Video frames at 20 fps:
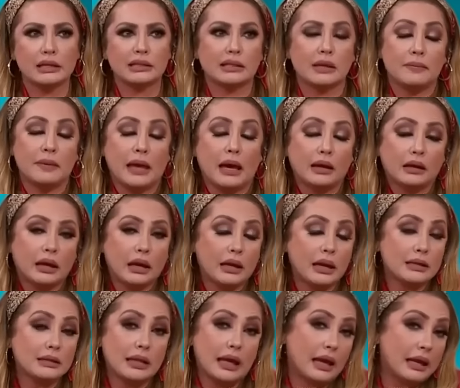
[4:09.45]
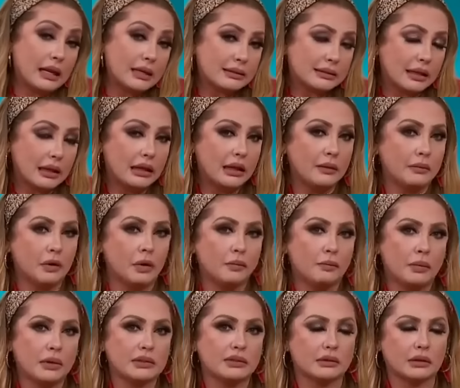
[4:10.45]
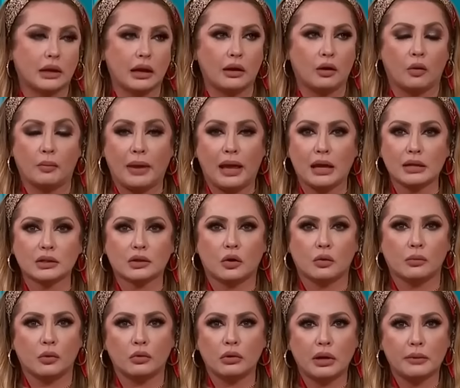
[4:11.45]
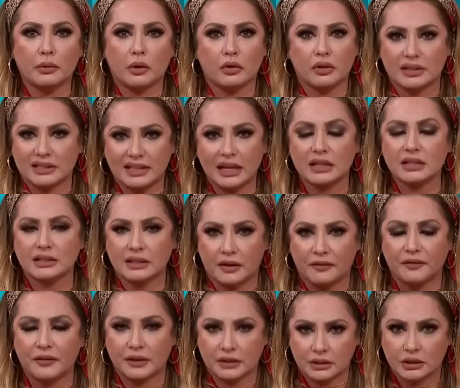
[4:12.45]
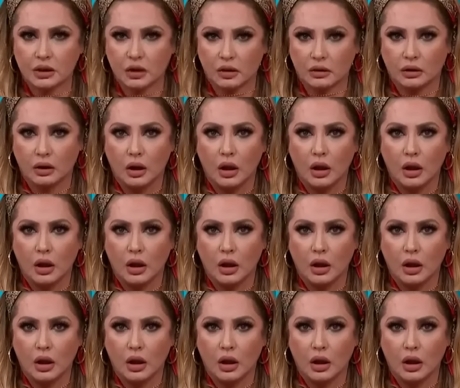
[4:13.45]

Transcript: y si bien quieres leer este libro, pues que lo veas como un libro de ciencia ficción,